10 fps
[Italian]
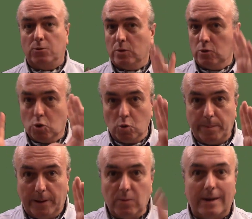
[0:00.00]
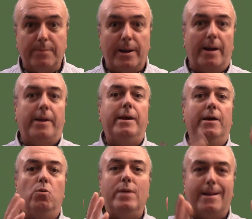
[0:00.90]
Quando compri una libreria,
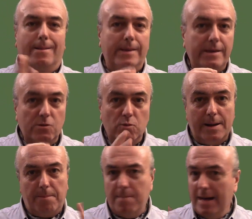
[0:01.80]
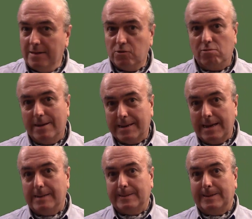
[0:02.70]
un hard disk, un armadio, una
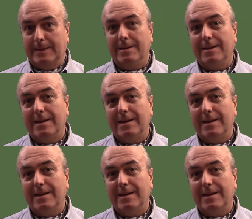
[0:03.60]
casa,